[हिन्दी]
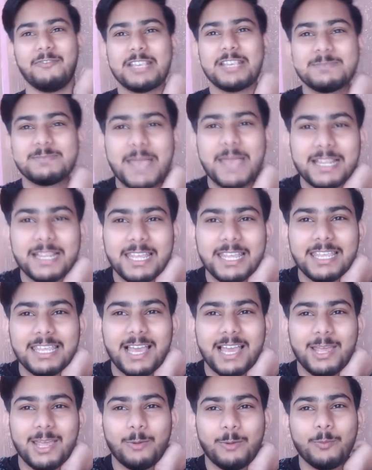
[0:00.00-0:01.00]
एक फेस पैक
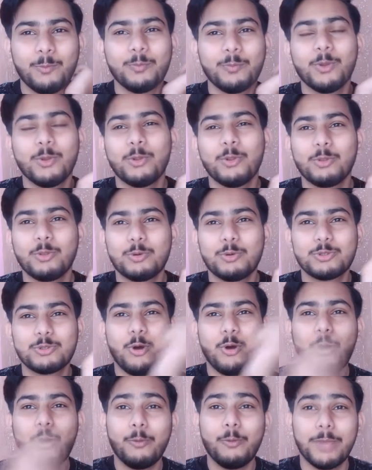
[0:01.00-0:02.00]
लेके आया हूँ तो
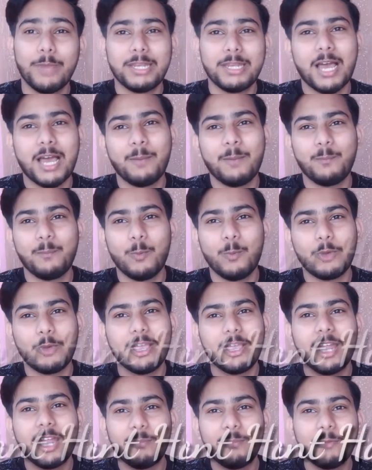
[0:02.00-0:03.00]
जो होममेड आप
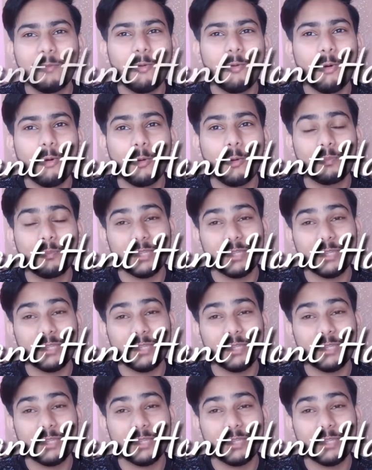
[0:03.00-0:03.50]
लोगों के घर में वो